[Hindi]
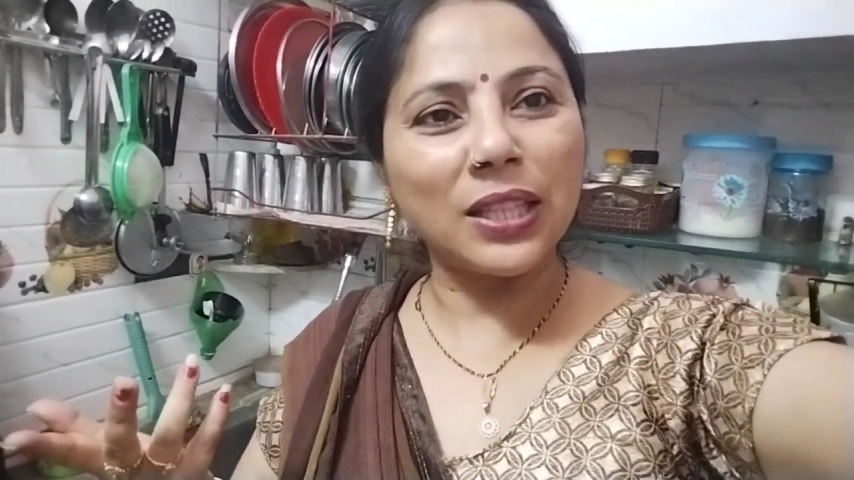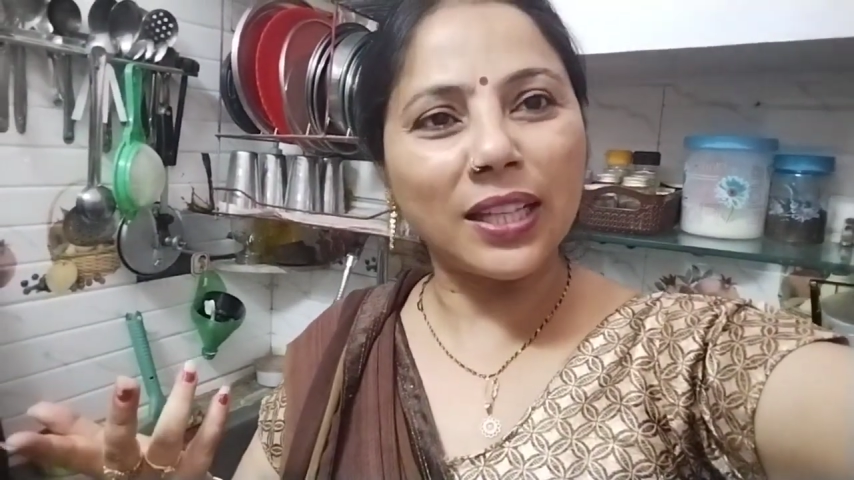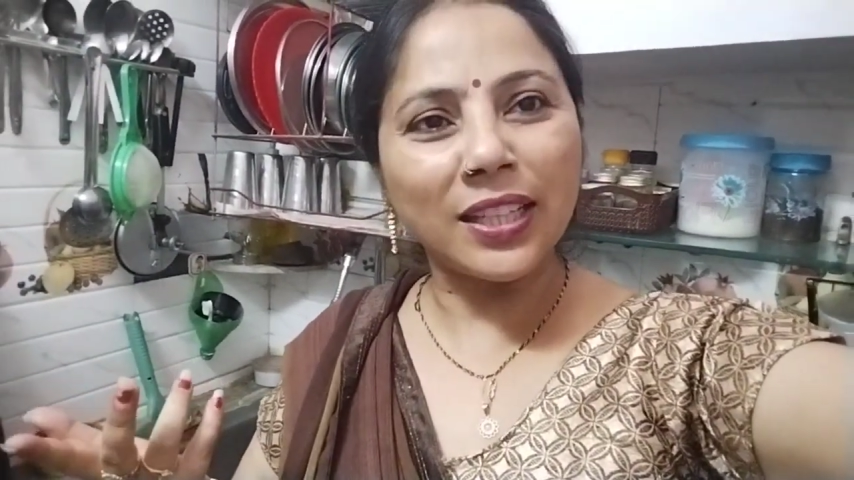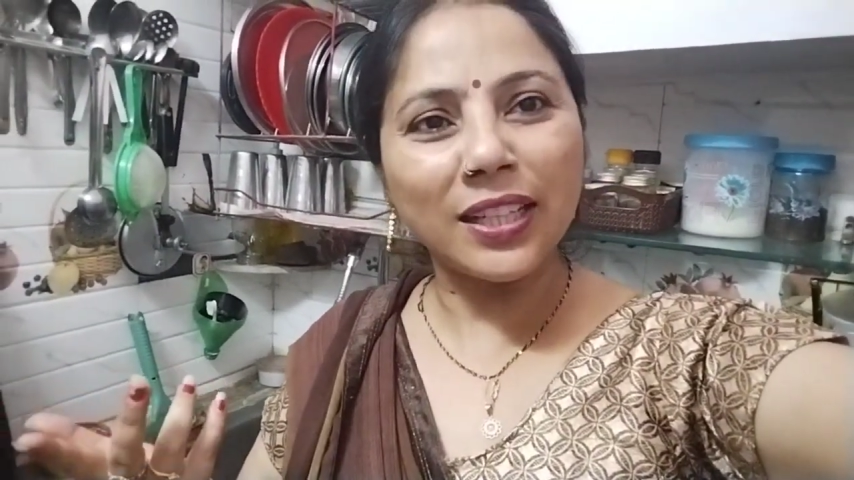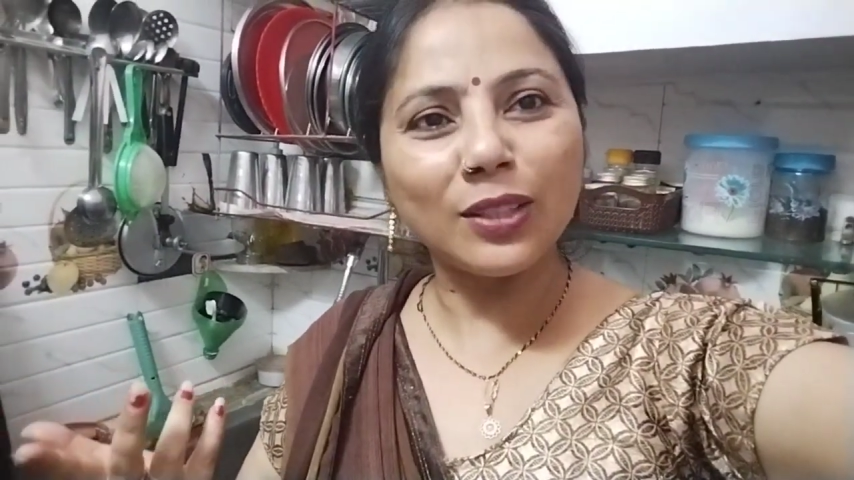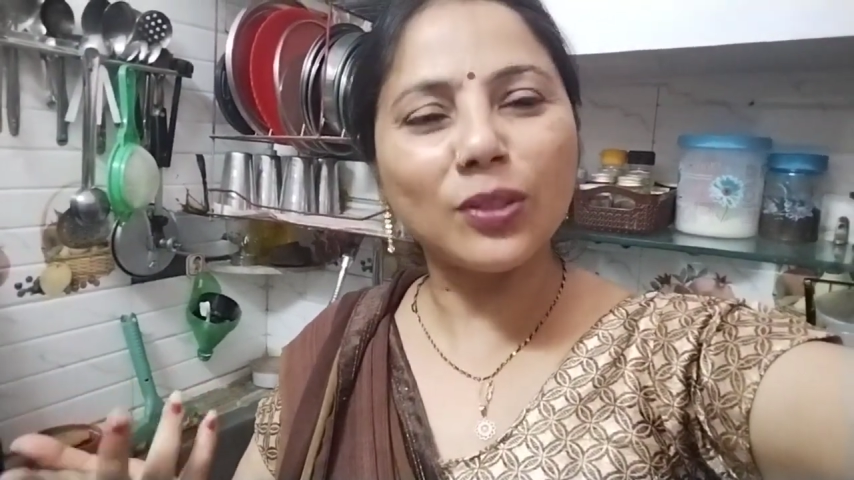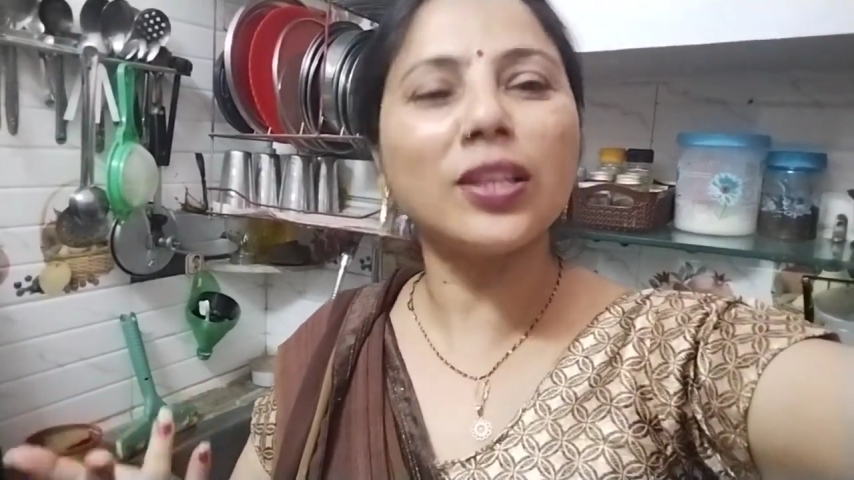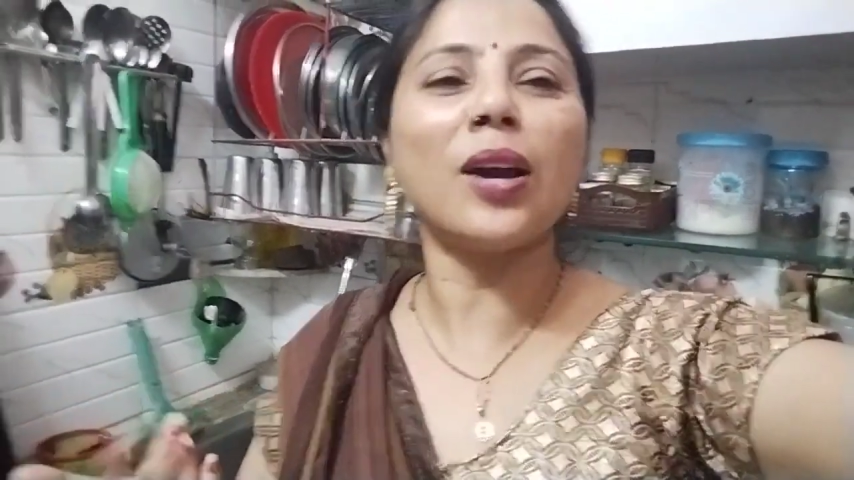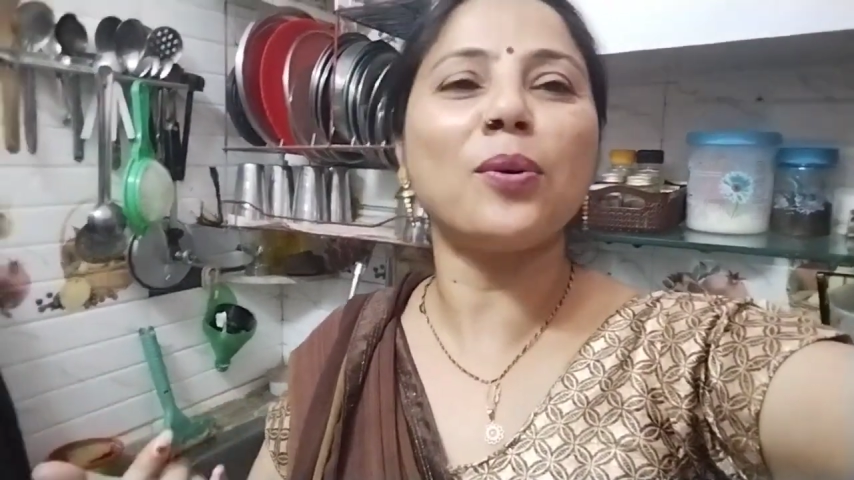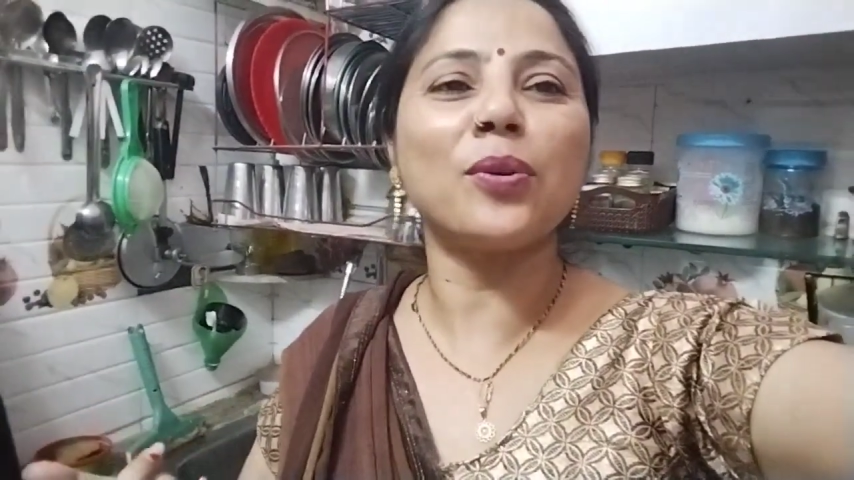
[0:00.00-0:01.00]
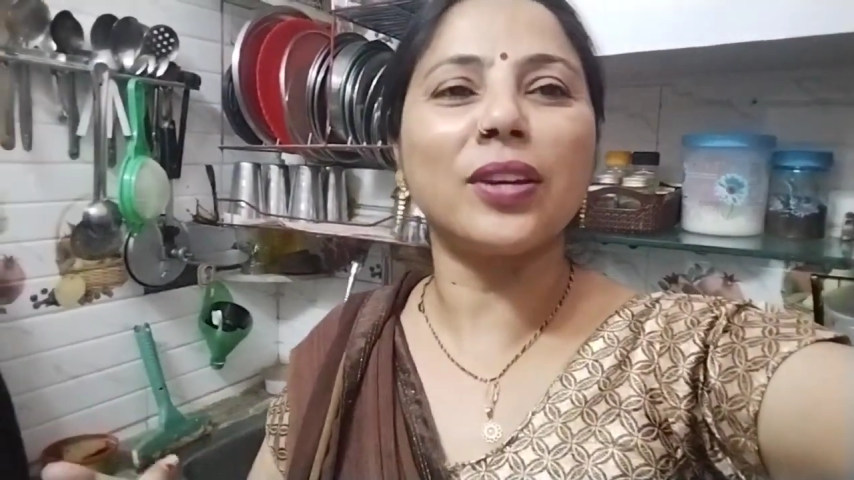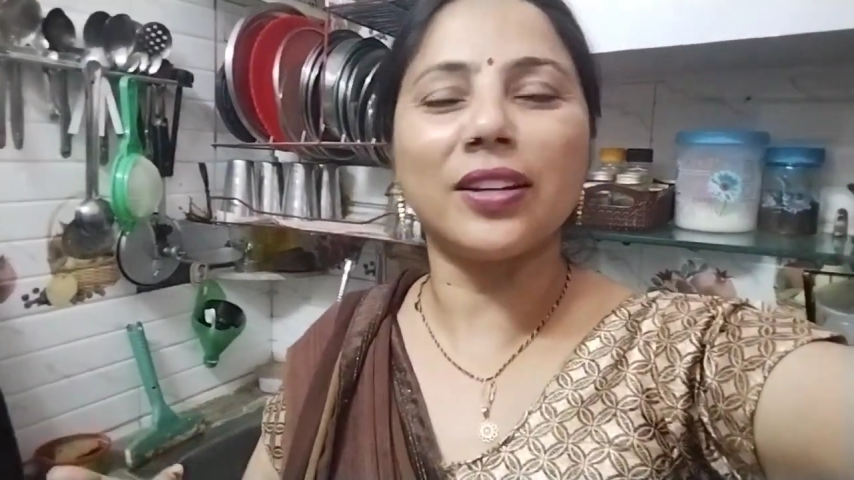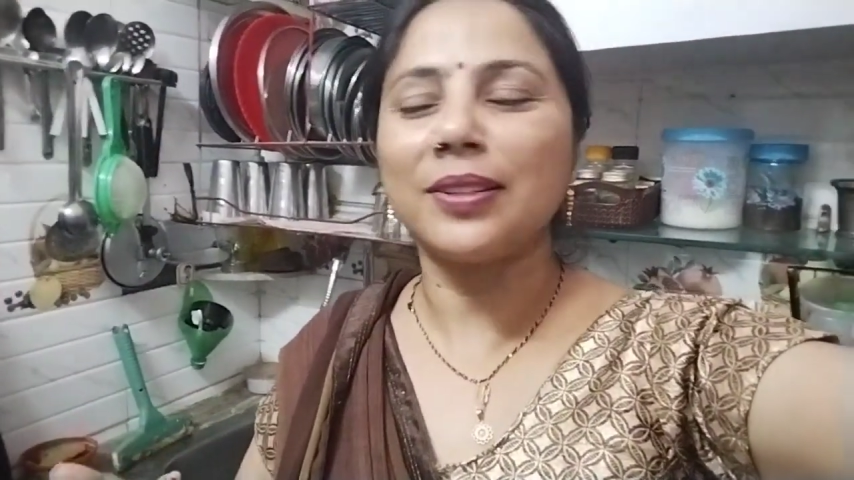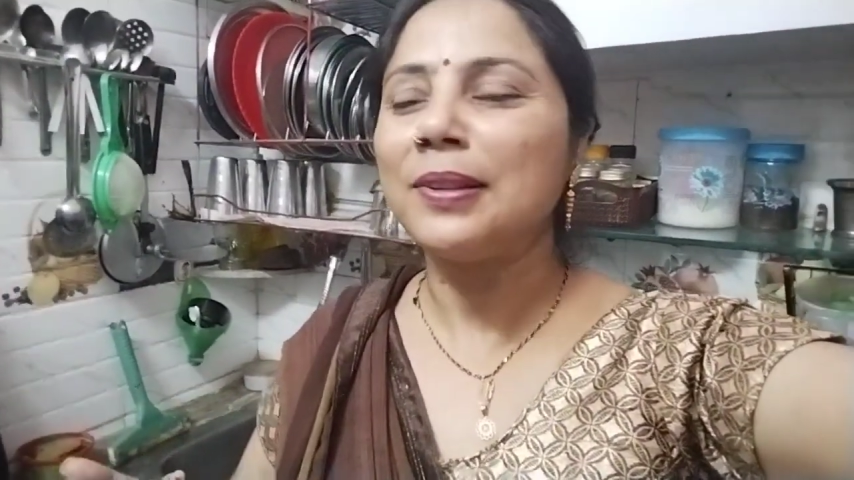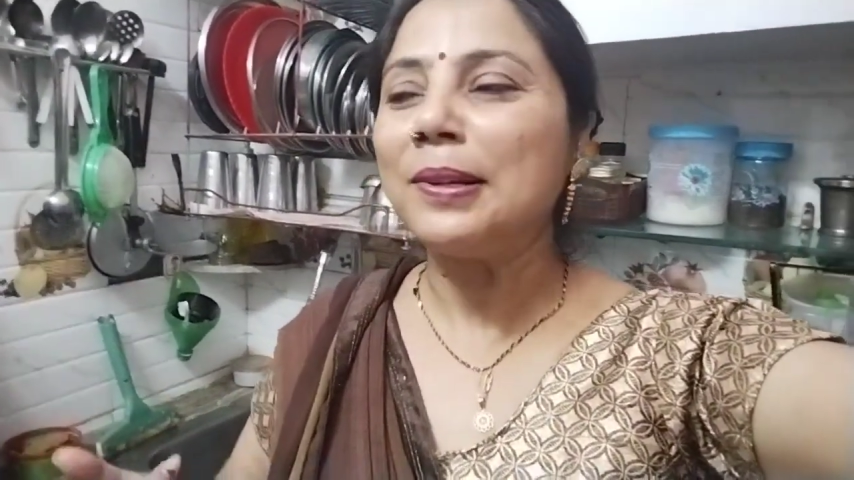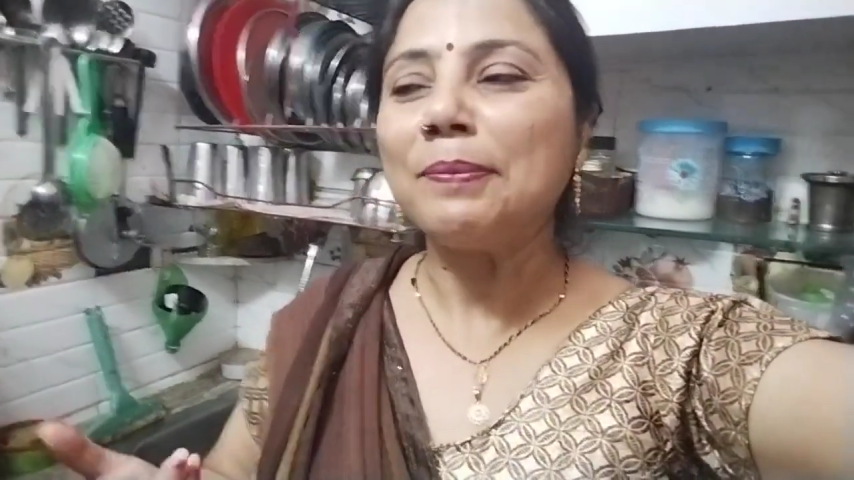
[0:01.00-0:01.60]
बता देंगे तो क्या हो गया